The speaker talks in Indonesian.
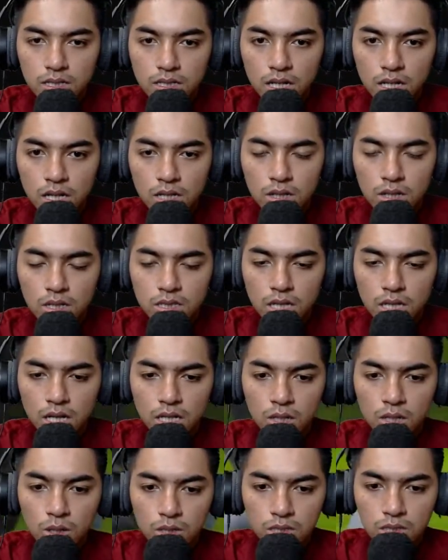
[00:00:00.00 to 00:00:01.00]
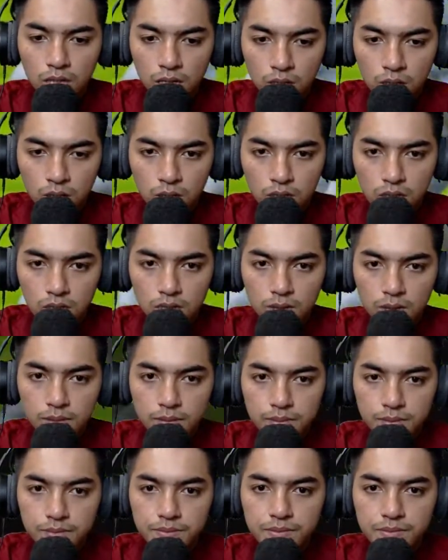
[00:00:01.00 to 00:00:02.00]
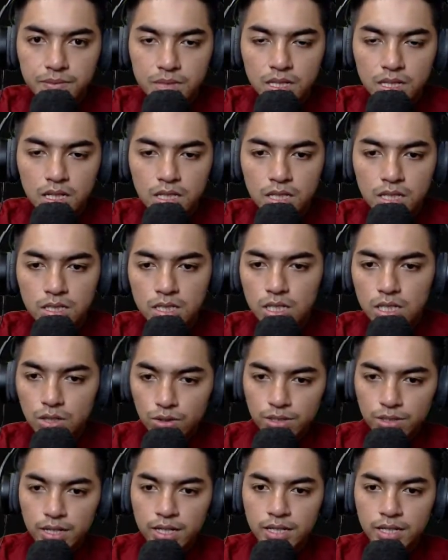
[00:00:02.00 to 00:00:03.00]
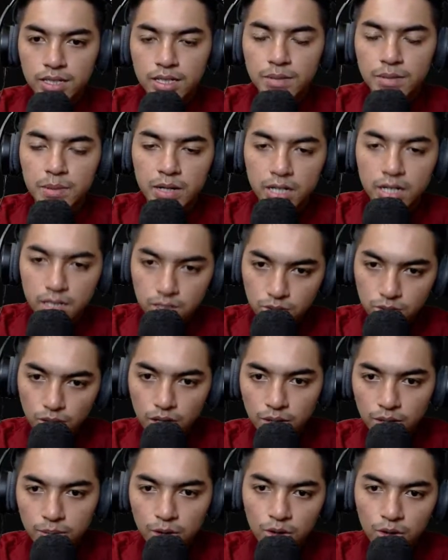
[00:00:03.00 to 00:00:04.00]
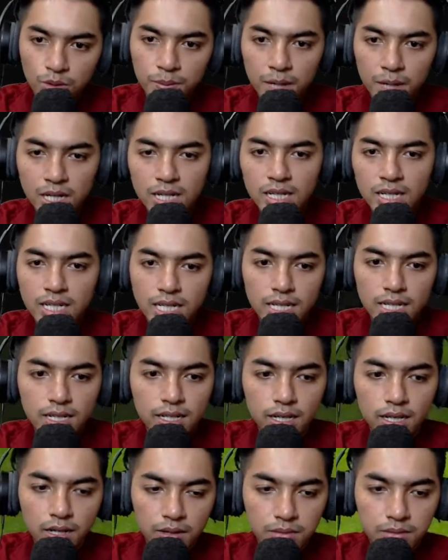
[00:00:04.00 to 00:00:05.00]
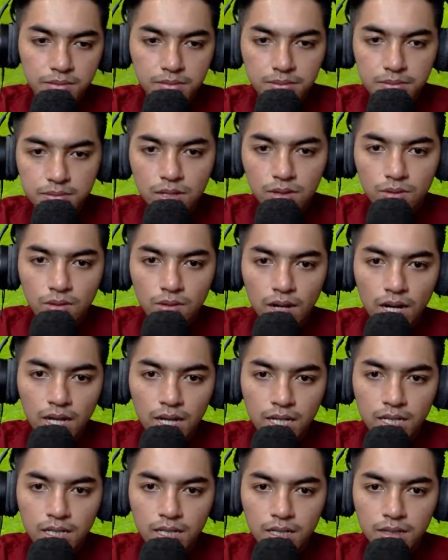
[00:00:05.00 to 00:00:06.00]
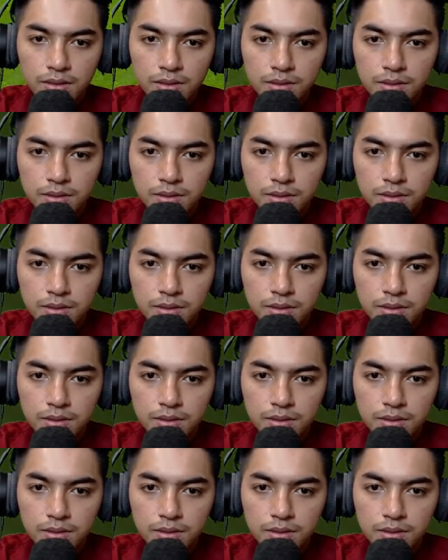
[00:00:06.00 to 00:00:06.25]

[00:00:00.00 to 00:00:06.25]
Jangan gelut, jangan gelut, jangan gelut disikut ya guys ya padahal itu aku mau ngumpan ke kiri ya wah ini